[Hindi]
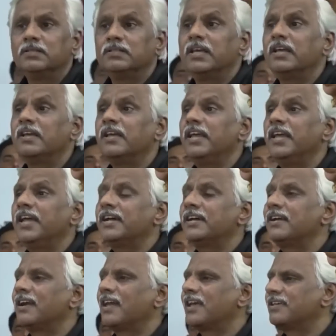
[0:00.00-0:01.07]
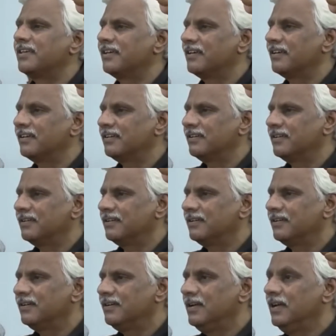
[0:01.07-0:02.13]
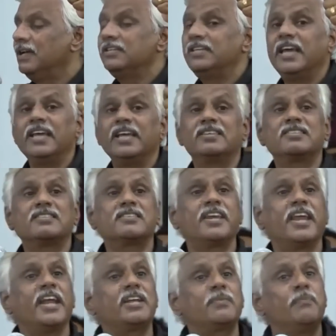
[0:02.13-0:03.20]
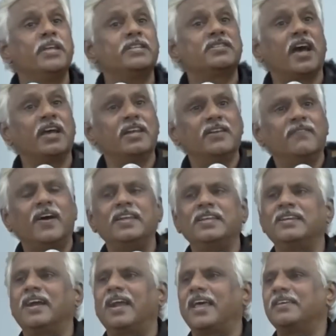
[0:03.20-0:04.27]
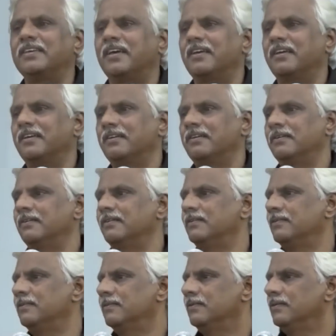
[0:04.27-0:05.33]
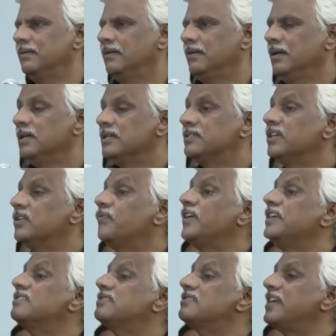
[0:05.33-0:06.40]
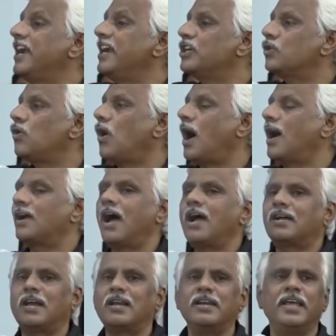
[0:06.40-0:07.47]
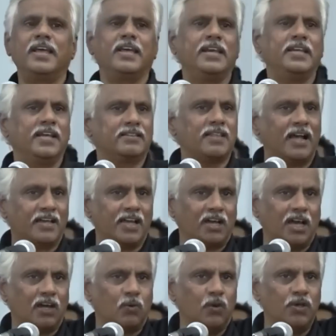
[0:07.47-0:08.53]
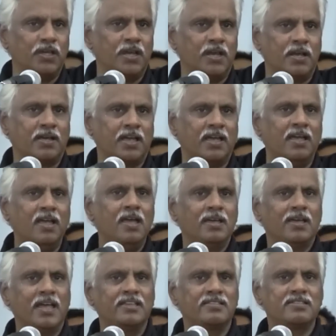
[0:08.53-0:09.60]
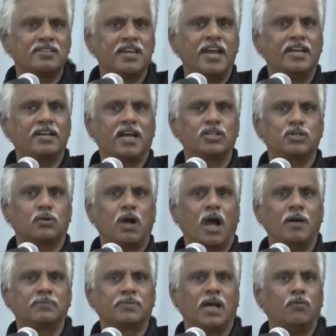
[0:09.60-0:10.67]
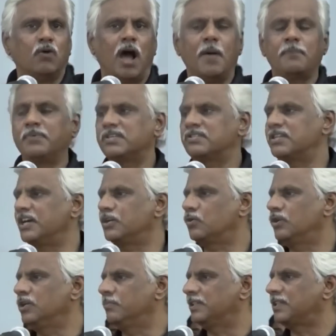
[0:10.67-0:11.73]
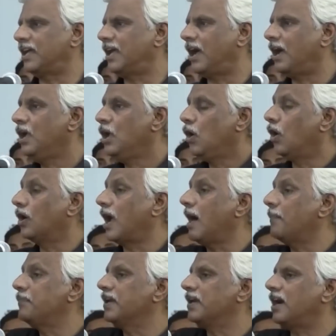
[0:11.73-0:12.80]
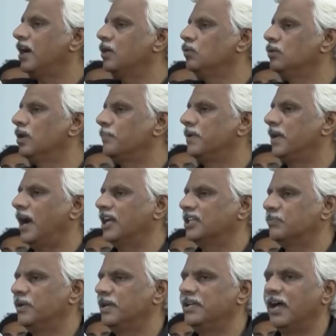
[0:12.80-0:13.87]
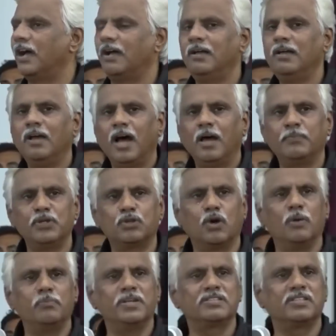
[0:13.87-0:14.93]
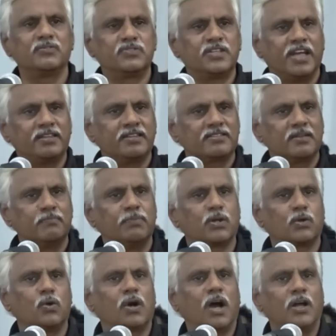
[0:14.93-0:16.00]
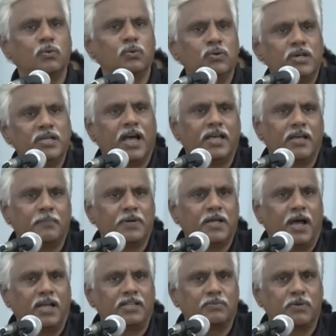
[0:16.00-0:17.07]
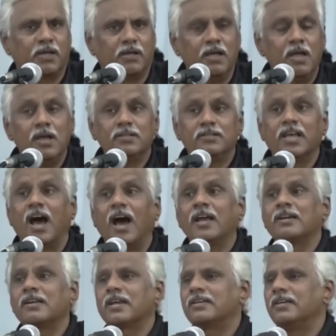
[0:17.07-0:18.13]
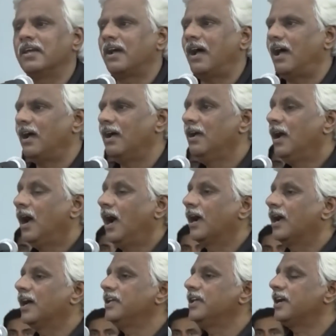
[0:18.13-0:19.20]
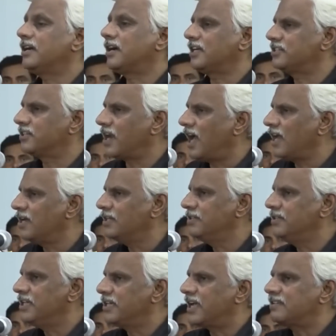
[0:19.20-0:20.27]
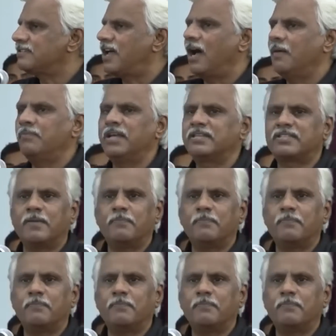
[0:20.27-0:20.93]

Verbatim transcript: ये एक लड़ाई है ये स्टेट में जाने वाली लड़ाई है सिर्फ स्टेट को आगाह करने के लिए ताकि कल कोई ये ना कहे कि स्टेट का जो काम था वो आपने स्टेट को नहीं बताया और आपने कानून अपने हाथ में लिया अभी तो हमने सिर्फ 6 दिसंबर को कानून लिया है अपने हाथ में ध्यान रखिएगा अगर ये कचरा नंदी के सामने से